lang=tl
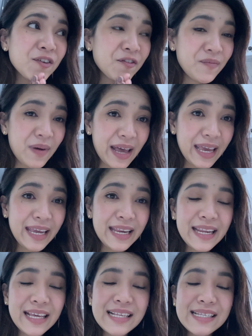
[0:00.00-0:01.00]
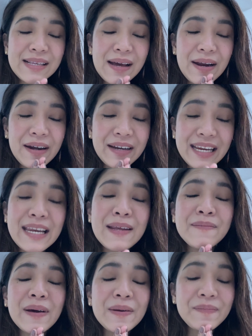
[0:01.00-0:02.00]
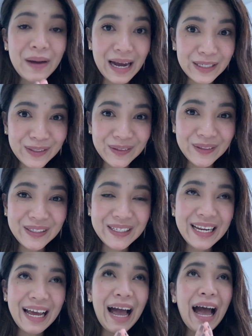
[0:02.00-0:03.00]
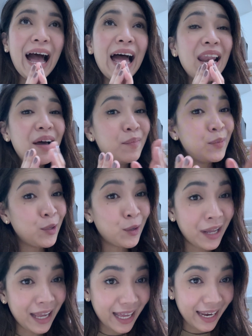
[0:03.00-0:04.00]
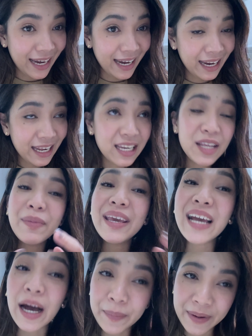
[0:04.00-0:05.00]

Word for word: of mine is really my passion. Alam nyo na yan. Hindi makeup